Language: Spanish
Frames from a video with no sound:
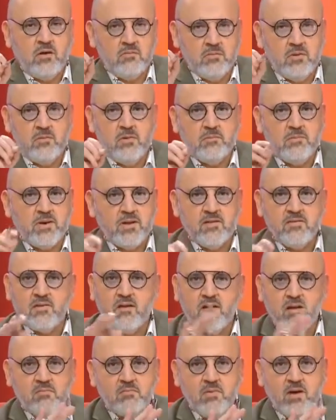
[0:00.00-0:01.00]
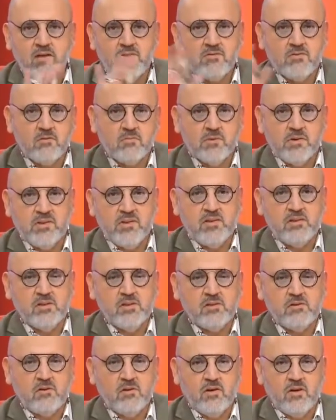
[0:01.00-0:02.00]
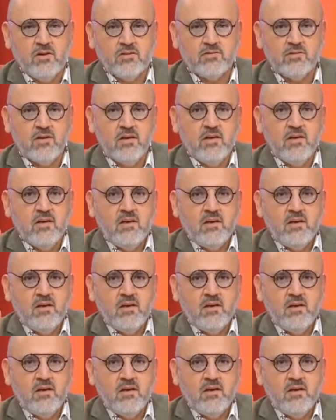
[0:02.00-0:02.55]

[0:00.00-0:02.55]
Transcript: a mí me parece la más sorprendente de todas.